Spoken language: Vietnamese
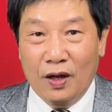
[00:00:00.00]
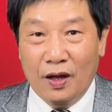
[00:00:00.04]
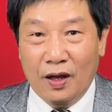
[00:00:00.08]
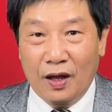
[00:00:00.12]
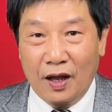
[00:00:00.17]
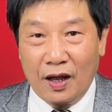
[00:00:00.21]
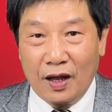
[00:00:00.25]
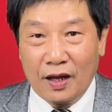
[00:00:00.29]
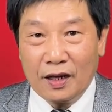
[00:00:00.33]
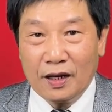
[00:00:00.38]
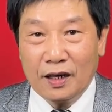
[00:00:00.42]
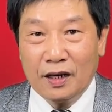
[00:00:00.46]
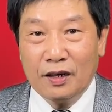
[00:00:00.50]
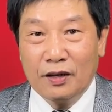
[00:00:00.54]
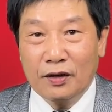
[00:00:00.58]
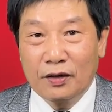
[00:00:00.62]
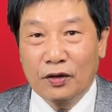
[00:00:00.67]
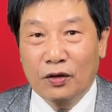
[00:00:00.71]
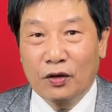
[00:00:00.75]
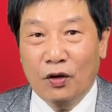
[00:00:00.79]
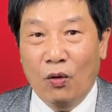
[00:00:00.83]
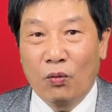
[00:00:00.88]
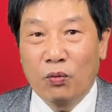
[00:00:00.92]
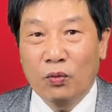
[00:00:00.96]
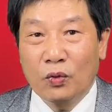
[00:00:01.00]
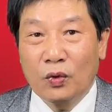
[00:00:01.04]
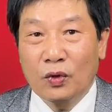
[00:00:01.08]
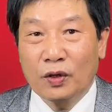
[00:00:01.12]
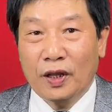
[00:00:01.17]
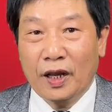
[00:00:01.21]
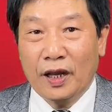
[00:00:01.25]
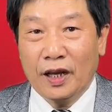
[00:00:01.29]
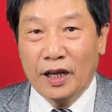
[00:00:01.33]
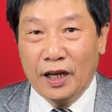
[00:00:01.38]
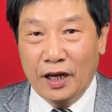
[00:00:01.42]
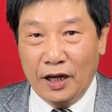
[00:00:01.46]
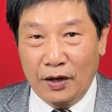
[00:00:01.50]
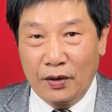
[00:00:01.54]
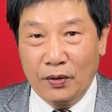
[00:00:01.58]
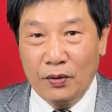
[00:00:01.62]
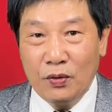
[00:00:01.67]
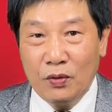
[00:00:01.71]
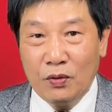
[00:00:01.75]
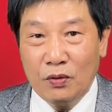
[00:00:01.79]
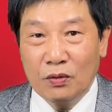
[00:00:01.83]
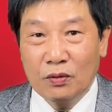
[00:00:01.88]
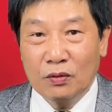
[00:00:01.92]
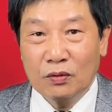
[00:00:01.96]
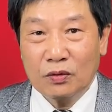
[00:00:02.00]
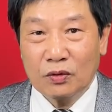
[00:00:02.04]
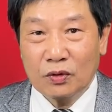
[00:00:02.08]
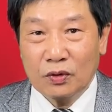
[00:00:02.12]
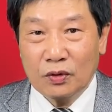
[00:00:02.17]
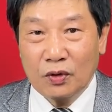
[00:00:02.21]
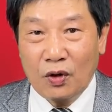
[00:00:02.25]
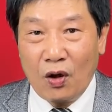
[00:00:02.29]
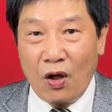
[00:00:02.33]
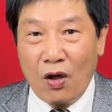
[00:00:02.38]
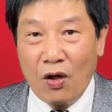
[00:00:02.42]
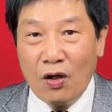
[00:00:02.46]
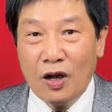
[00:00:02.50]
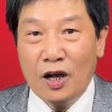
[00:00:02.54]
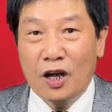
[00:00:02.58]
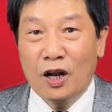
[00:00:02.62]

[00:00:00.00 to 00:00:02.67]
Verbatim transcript: hay cũng có thể hiểu đó